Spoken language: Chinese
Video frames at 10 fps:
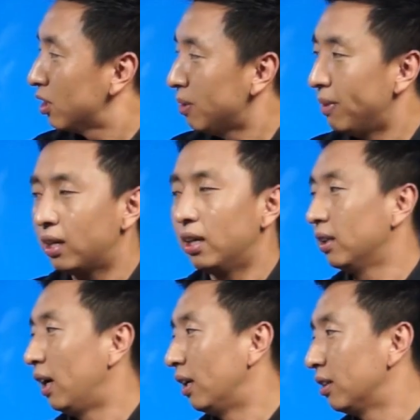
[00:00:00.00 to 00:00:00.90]
这门课
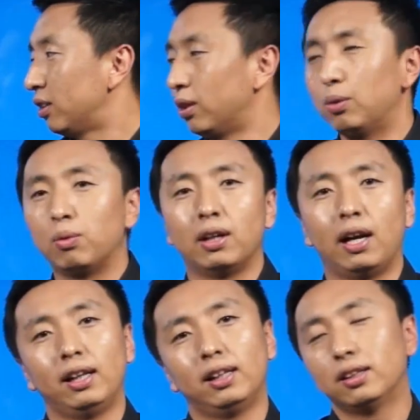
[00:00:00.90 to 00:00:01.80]
呢，将由我
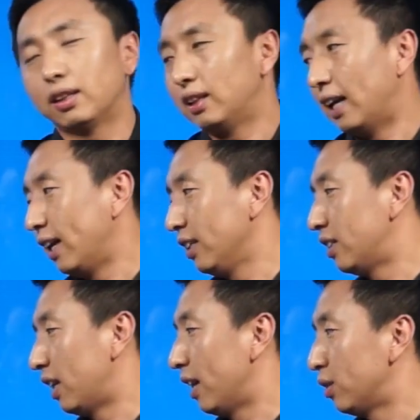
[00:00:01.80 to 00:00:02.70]
来呢跟大家一
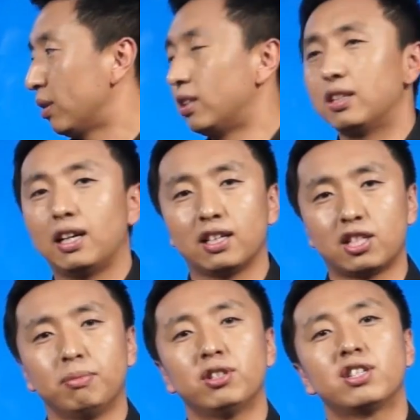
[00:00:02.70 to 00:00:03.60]
起来学习一下
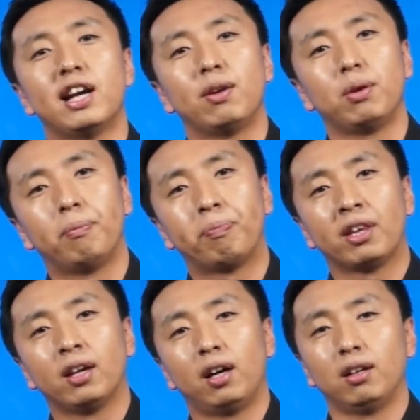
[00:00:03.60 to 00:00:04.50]
什么是战略
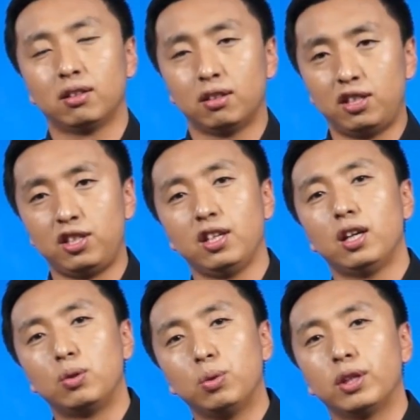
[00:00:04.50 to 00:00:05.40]
啊，企
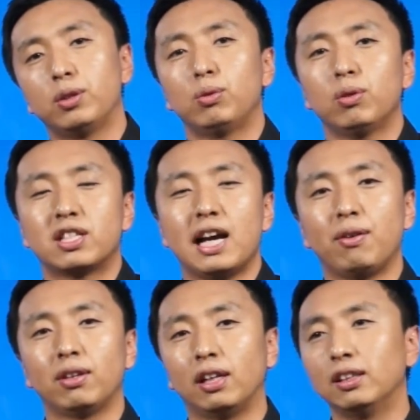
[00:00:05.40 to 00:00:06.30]
业如何去做战
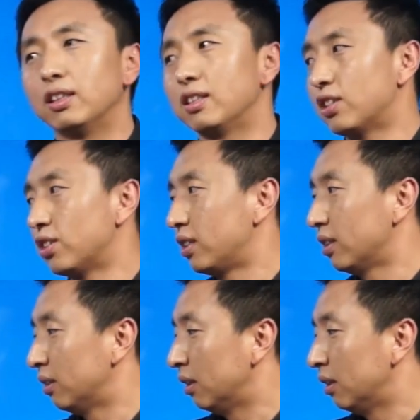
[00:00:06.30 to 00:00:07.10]
略等等一些事情。